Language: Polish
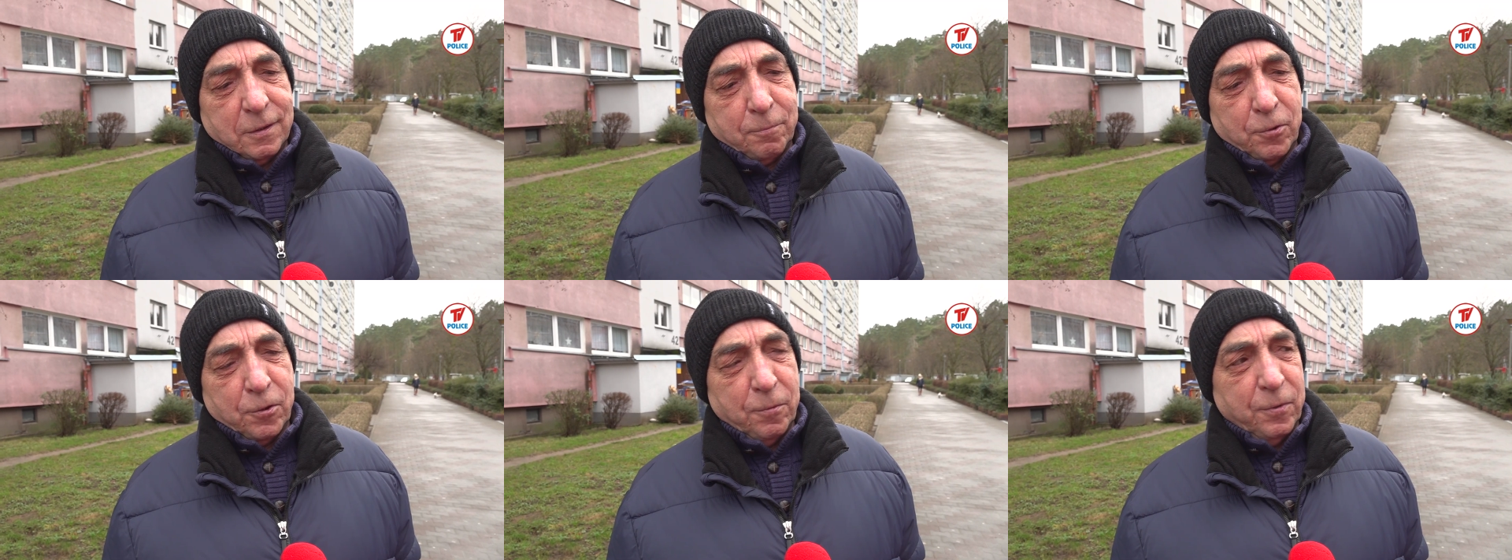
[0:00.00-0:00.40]

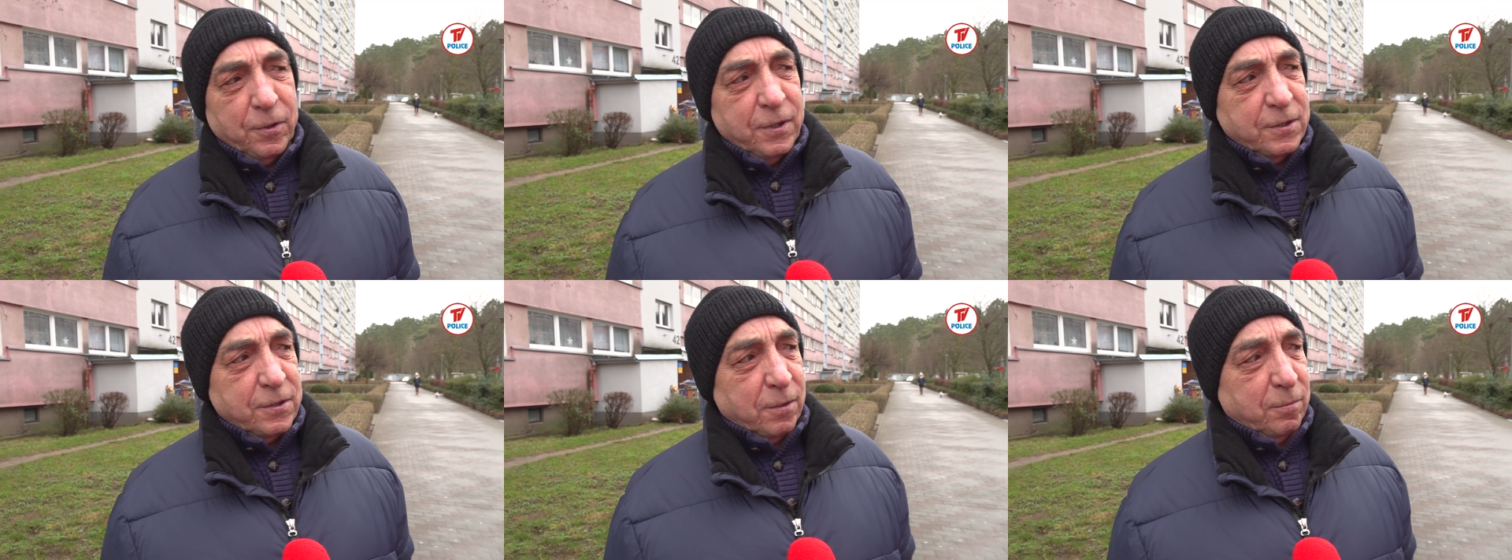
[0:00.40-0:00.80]
Te
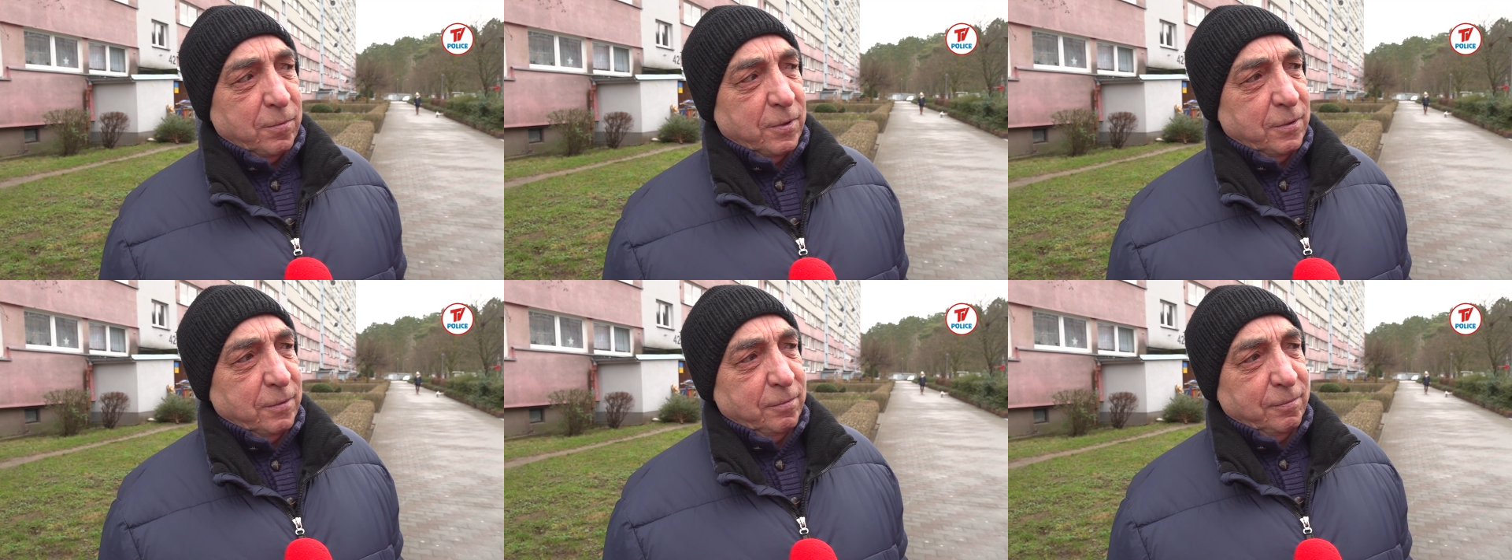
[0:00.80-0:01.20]
pojemniki
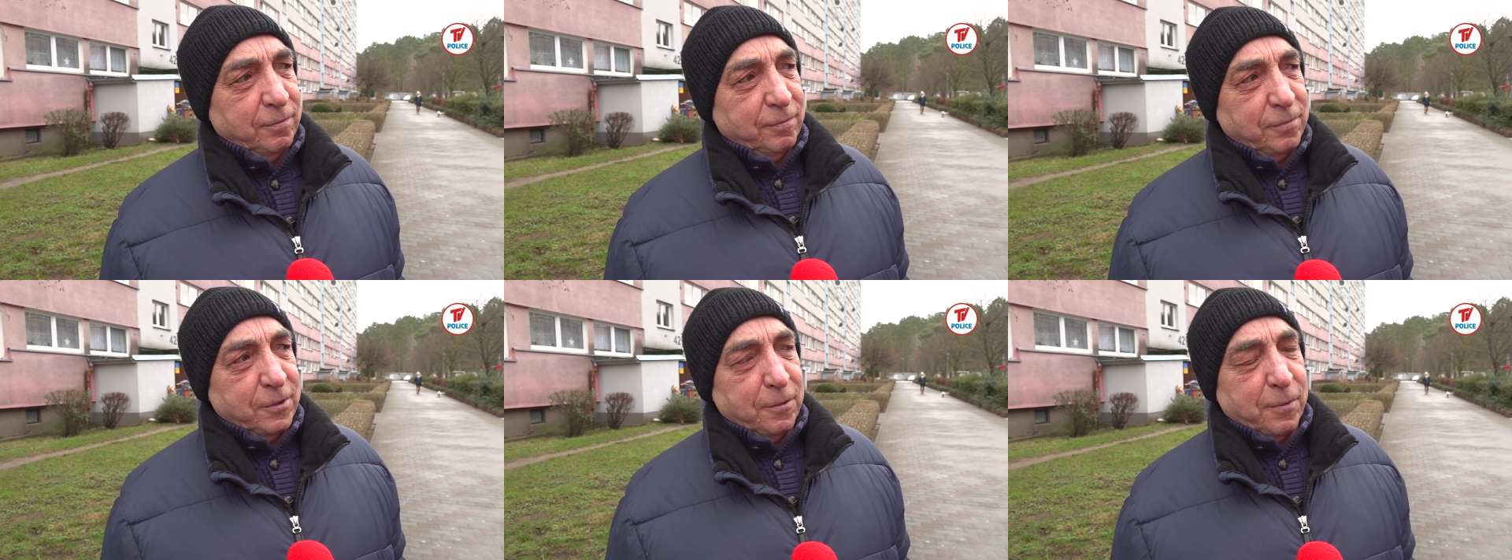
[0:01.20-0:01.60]
są
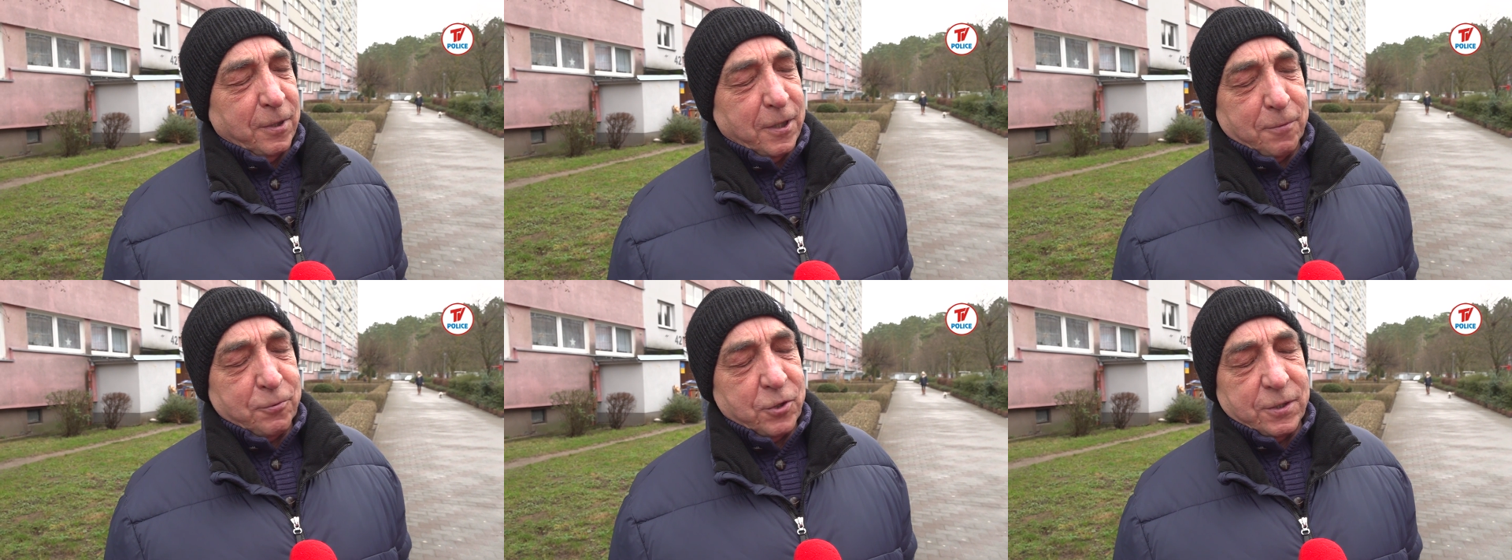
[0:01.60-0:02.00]

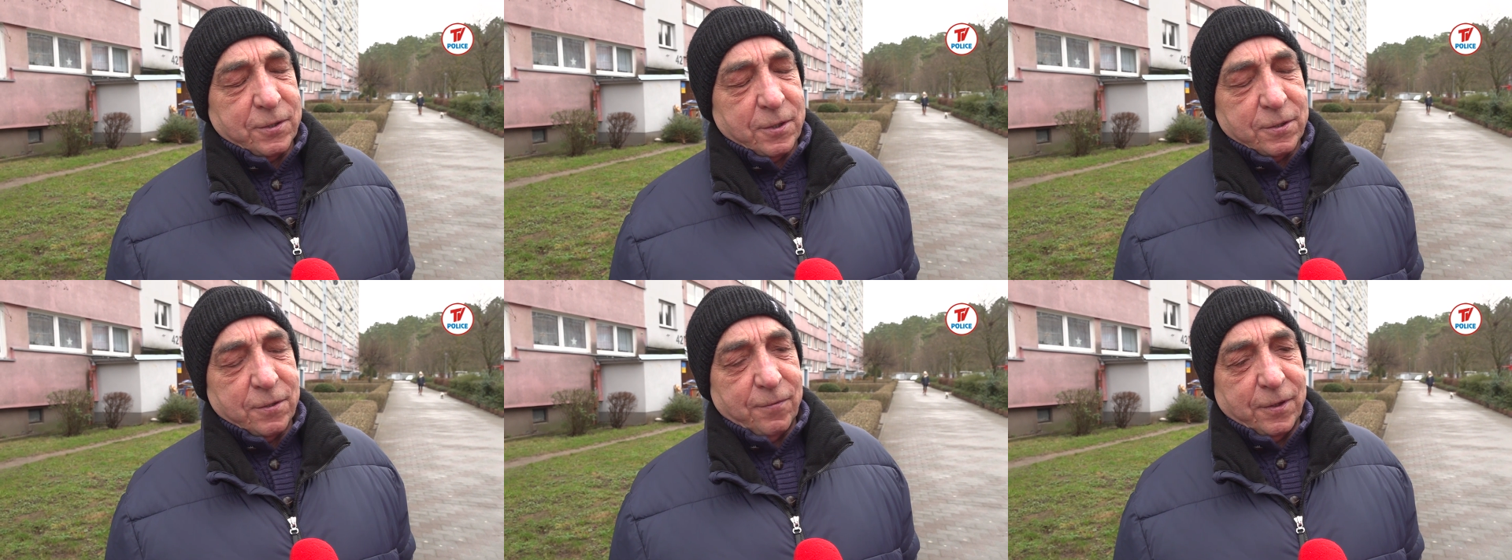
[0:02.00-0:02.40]
chyba
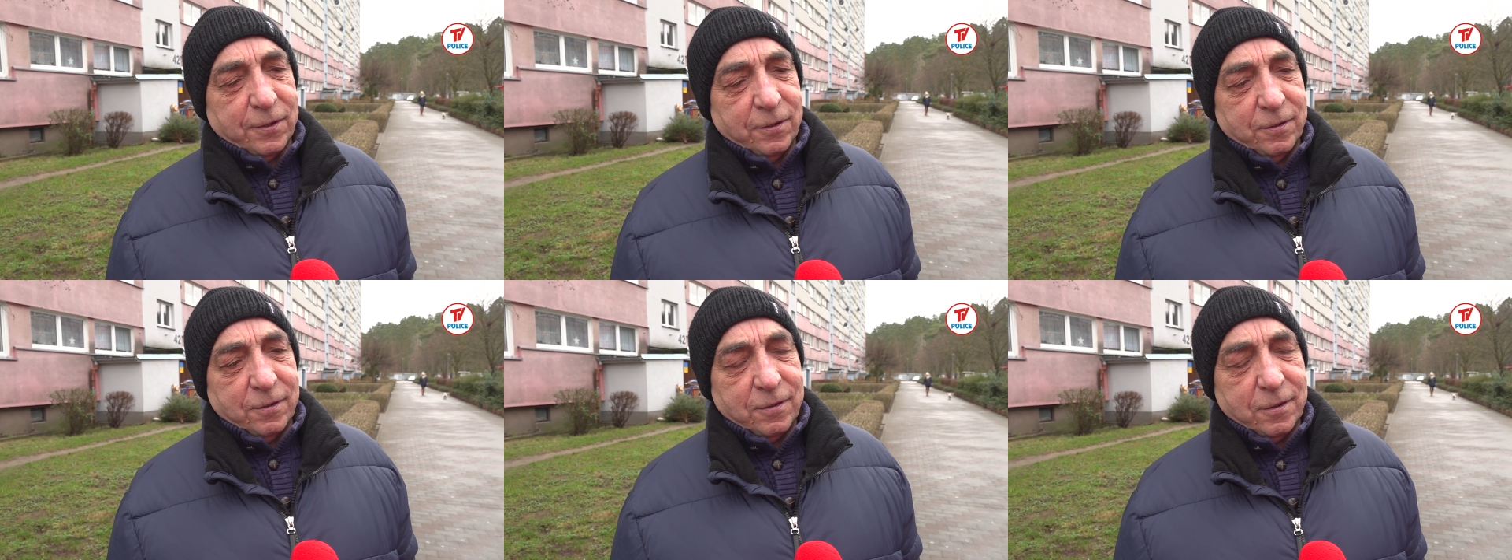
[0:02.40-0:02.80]

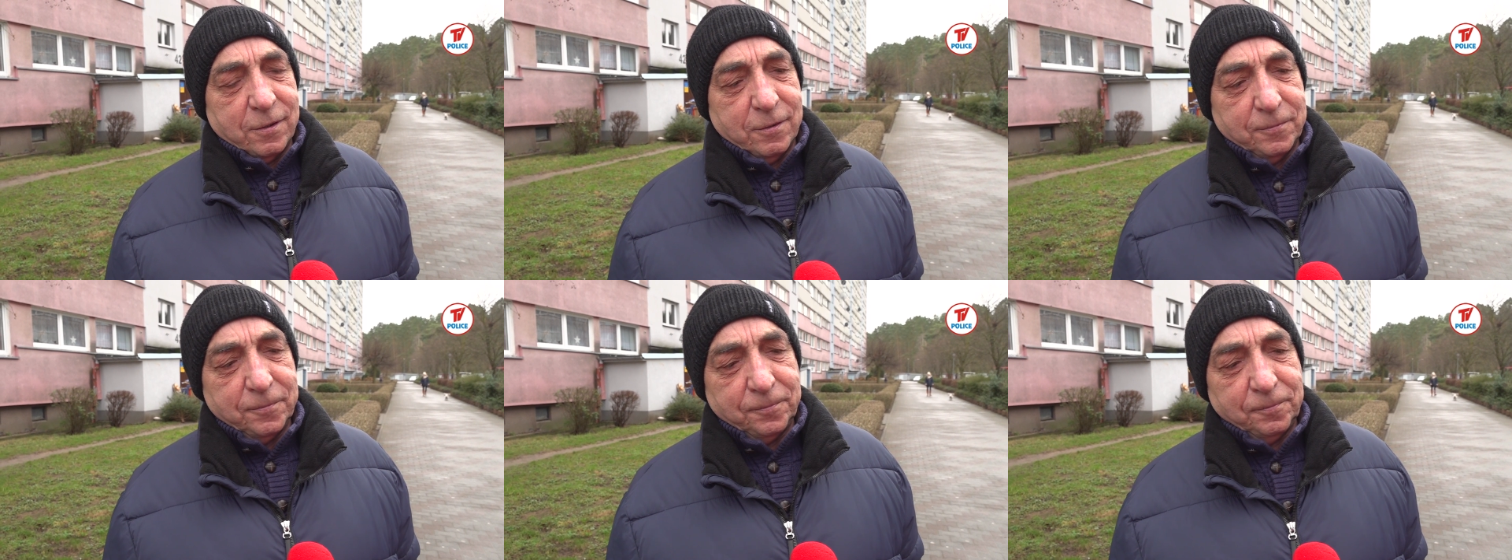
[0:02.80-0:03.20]
nieprzystosowane do
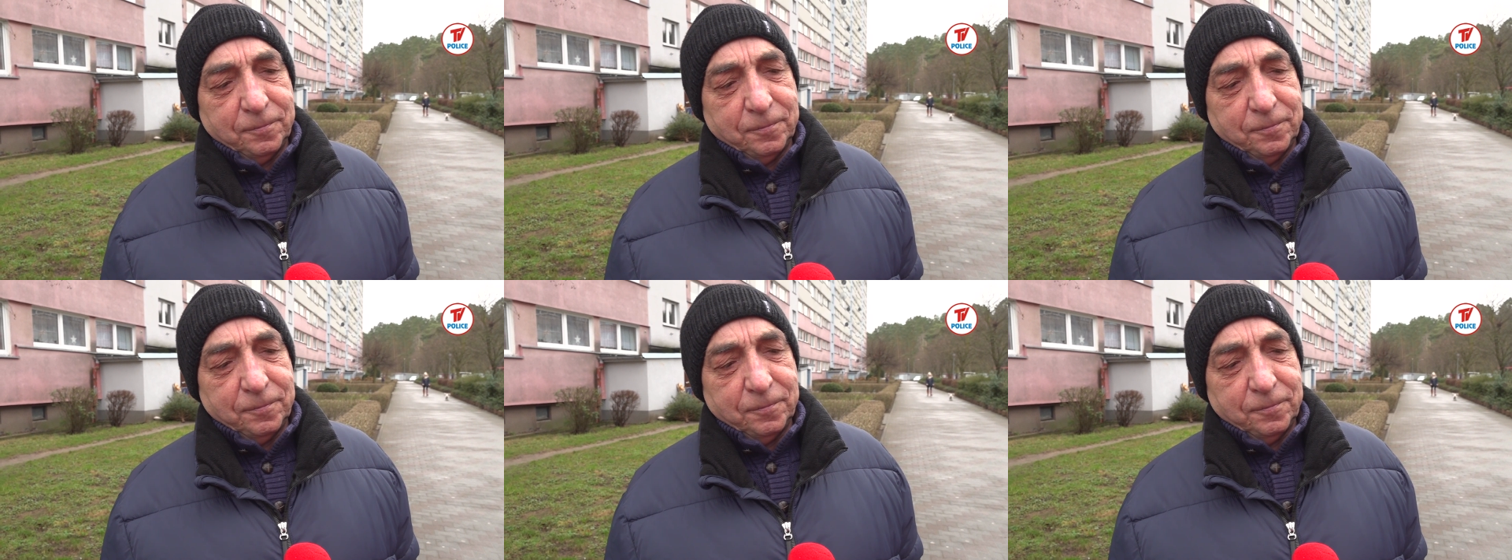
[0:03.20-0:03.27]
tego.